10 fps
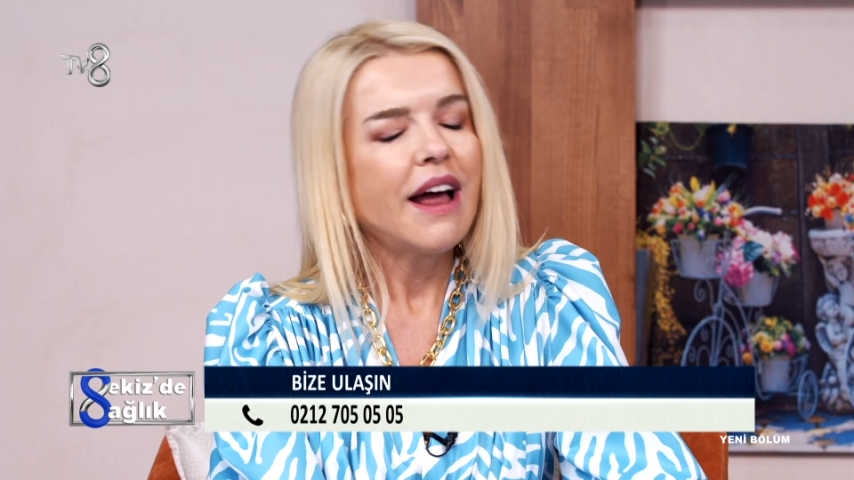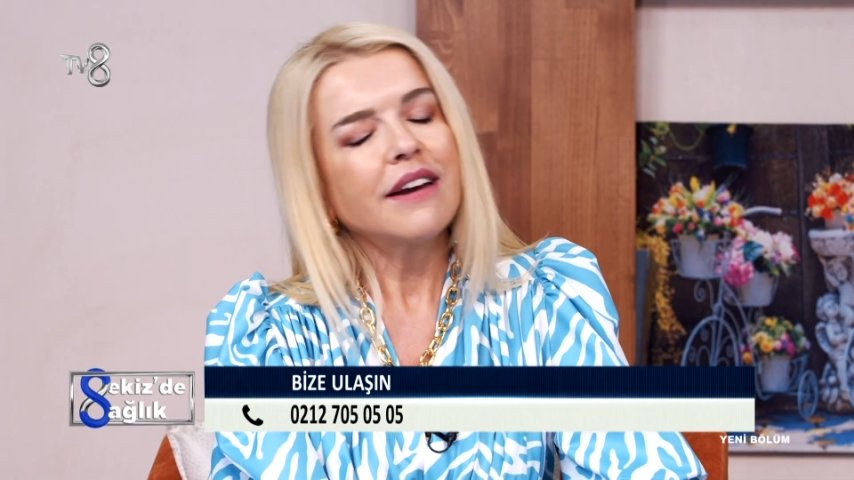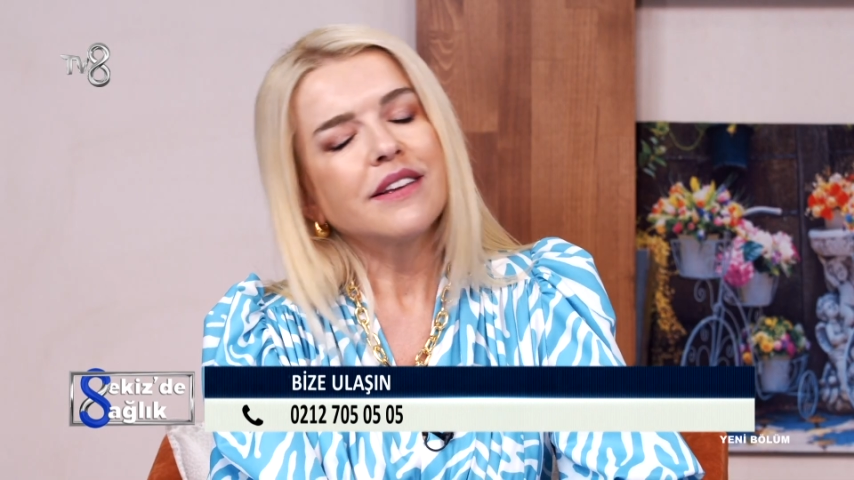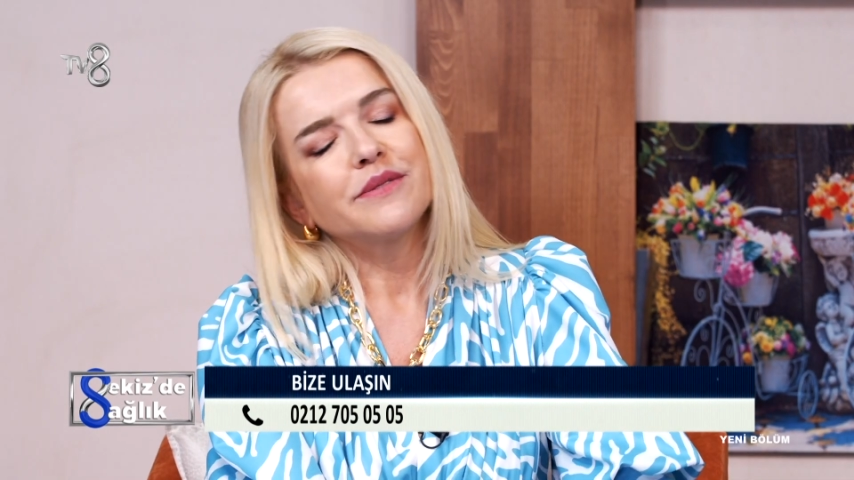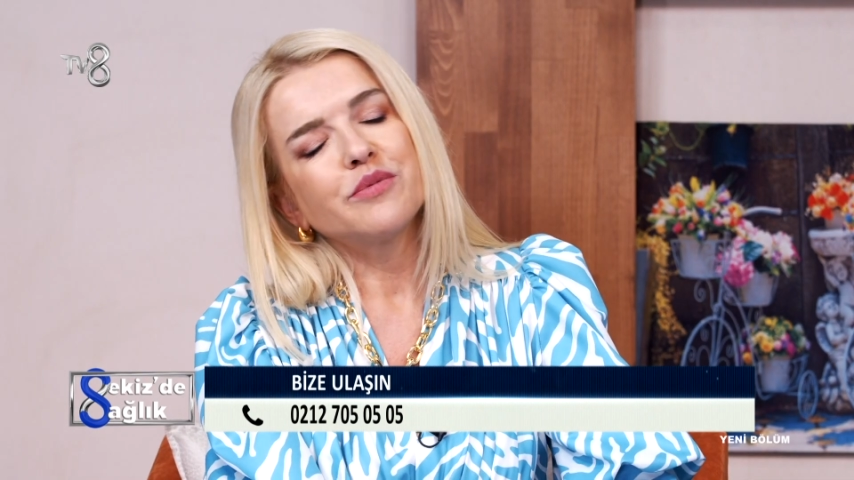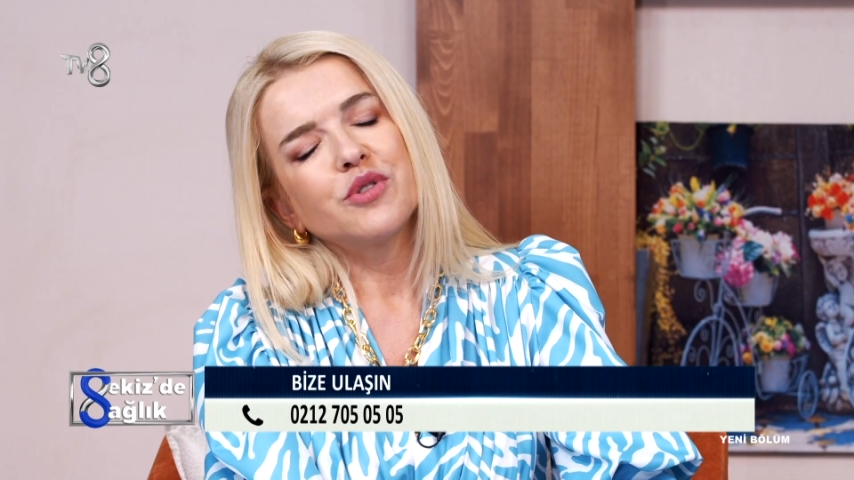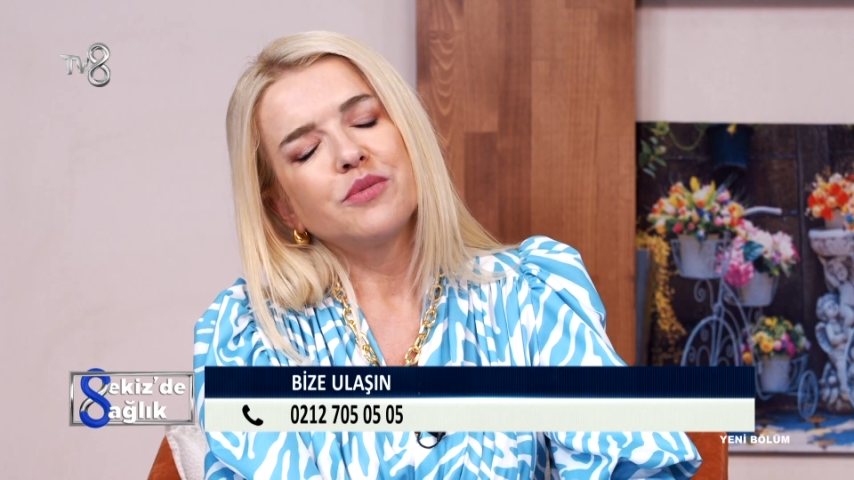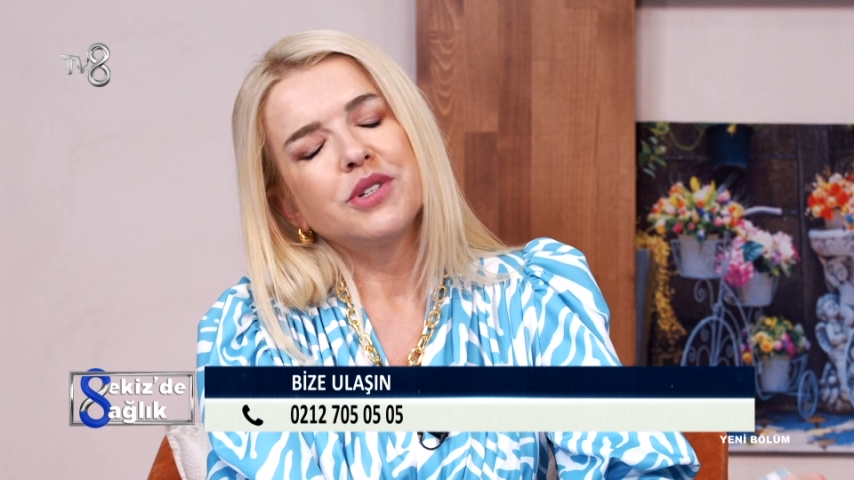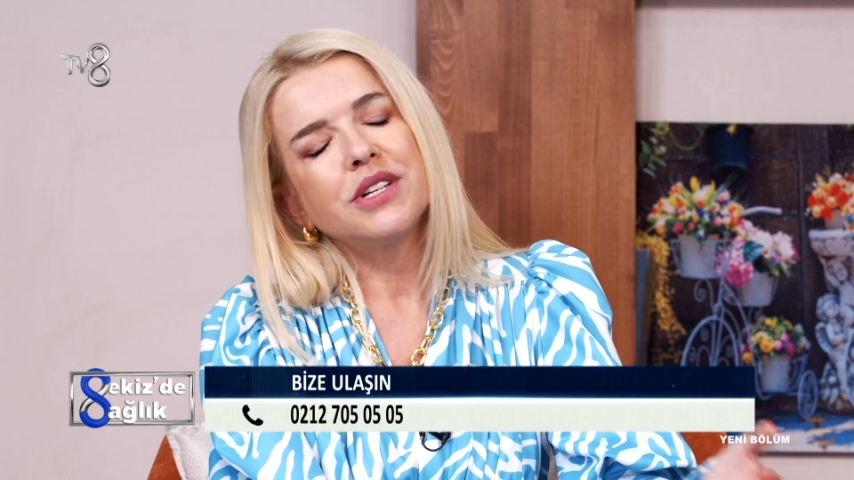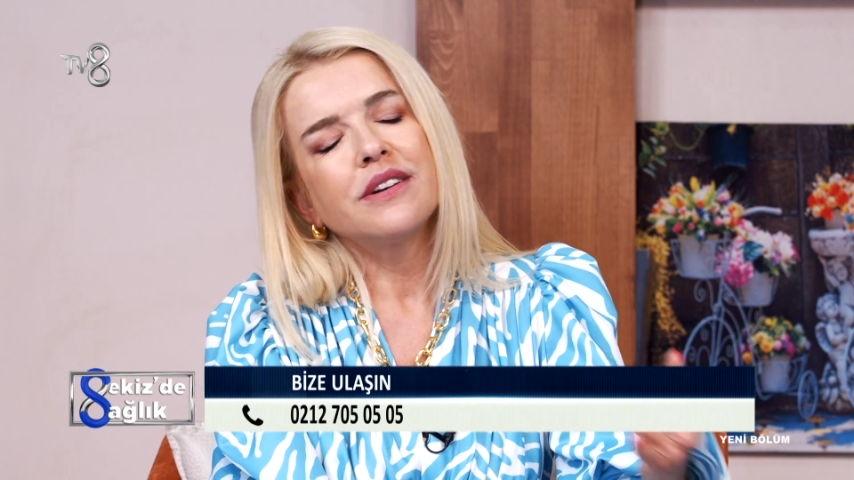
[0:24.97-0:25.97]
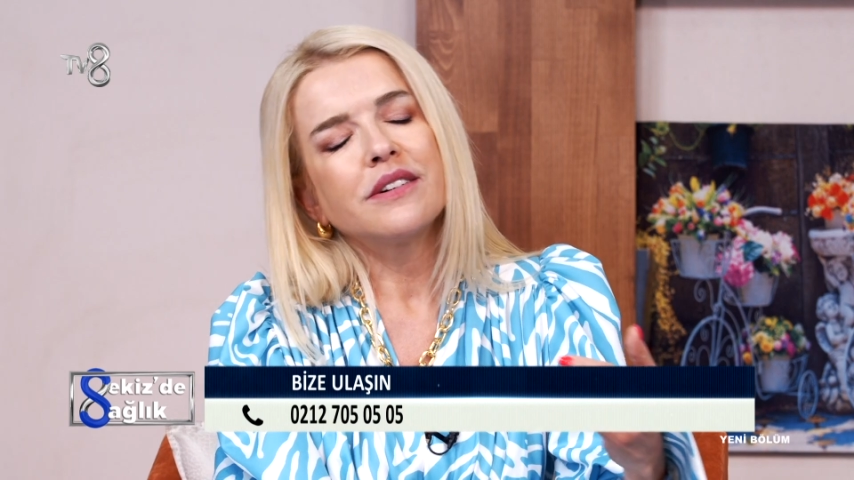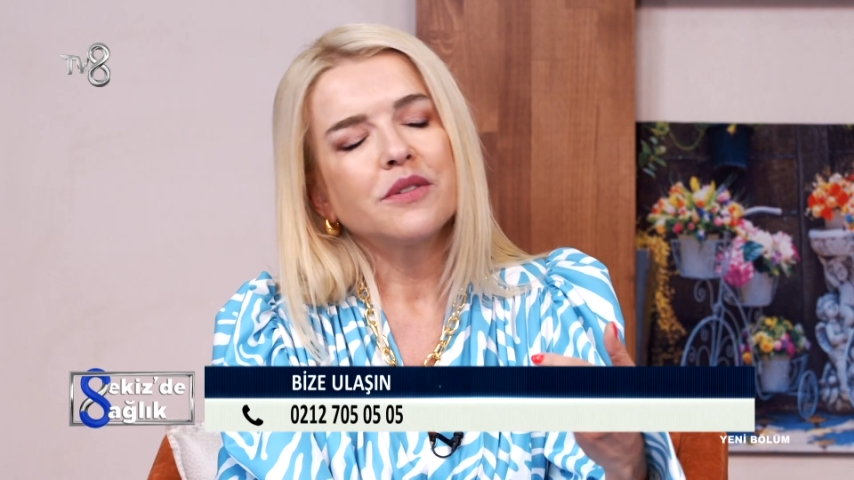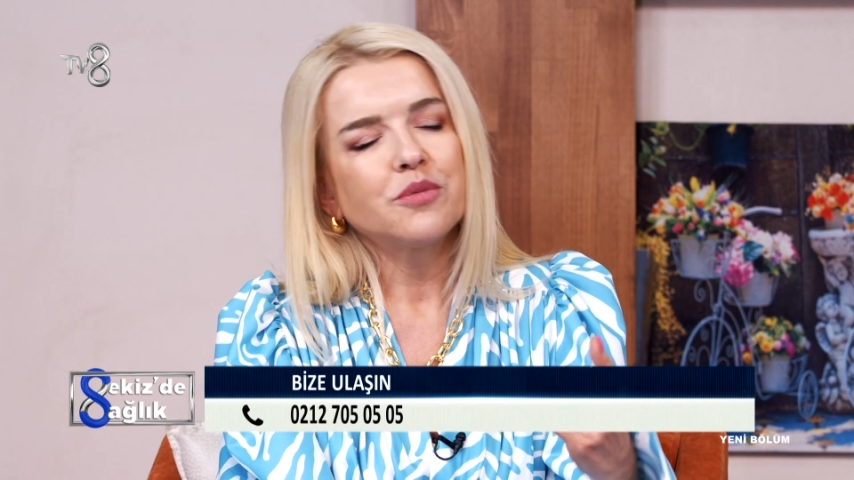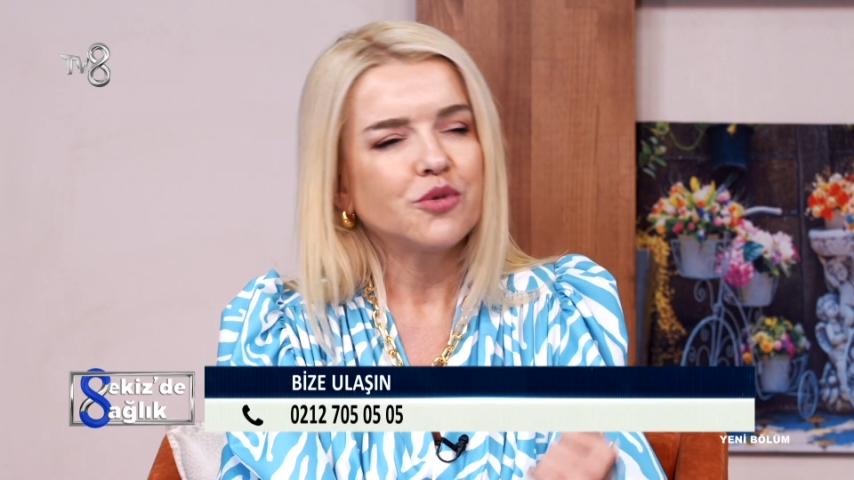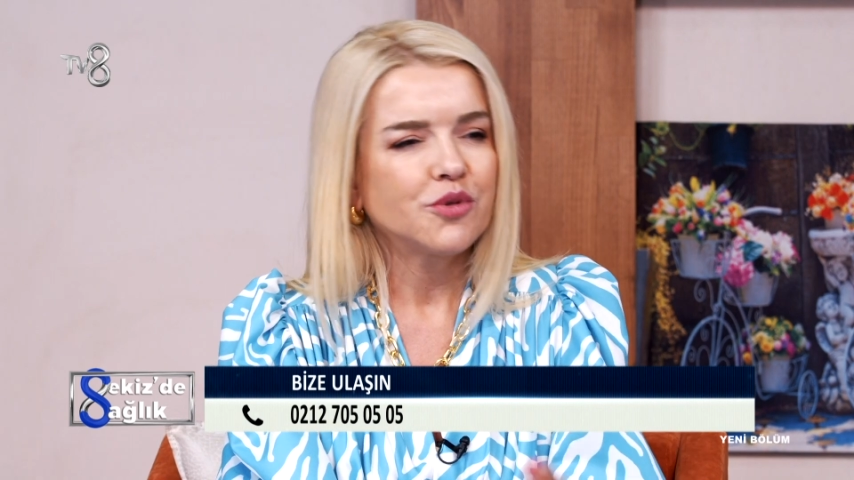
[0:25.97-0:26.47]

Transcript: Herkes böyle bir şeyler alıp